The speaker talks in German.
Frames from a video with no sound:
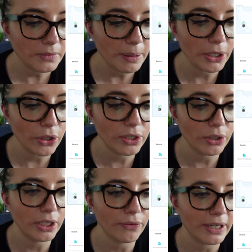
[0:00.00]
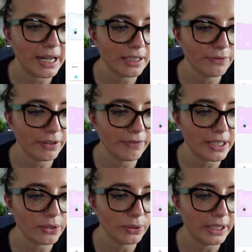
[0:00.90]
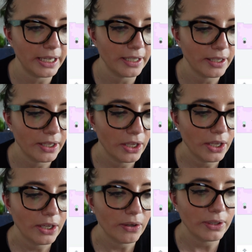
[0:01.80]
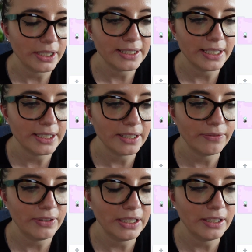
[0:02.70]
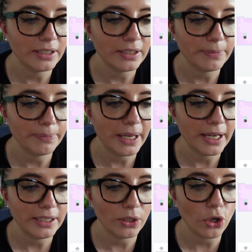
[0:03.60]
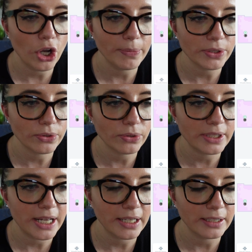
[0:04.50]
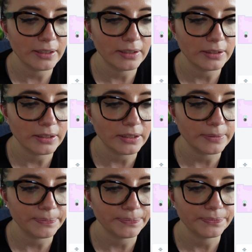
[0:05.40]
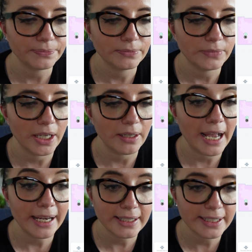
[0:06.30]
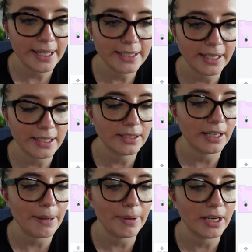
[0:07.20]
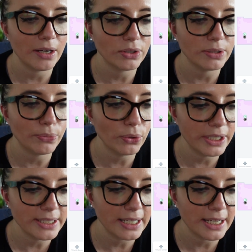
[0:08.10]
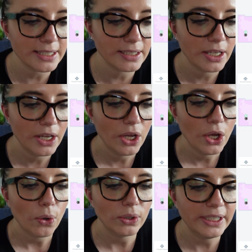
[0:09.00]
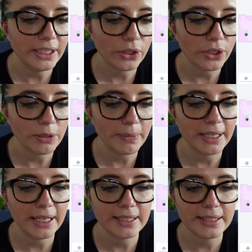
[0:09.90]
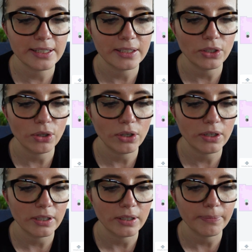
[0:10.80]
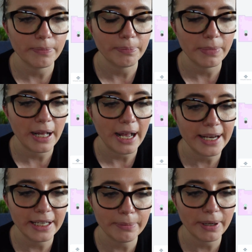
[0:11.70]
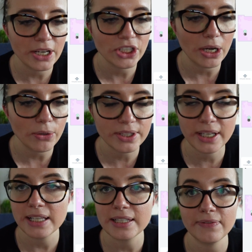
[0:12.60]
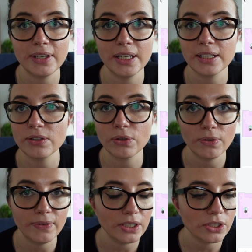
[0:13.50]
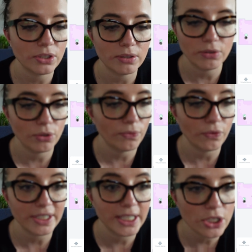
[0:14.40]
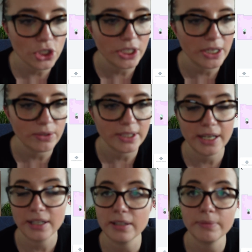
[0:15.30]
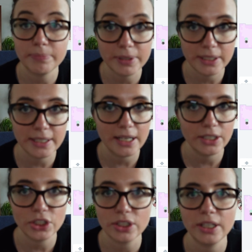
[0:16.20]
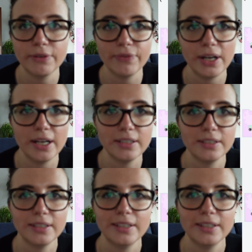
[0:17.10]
Man könnte auch hier auf Kartenverwaltung gehen. Und ihr seht ja, wie ähm, er die Räume sozusagen ähm, ja, eingeteilt hat. Da kann man dann auch Symbole hinterlassen. Und hier könnte man jetzt äh, noch ähm, einige Bereiche ausgrenzen, wenn ihr jetzt noch irgendwie irgendwo was hinstellt und sagt, ne, bitte da nicht hinfahren.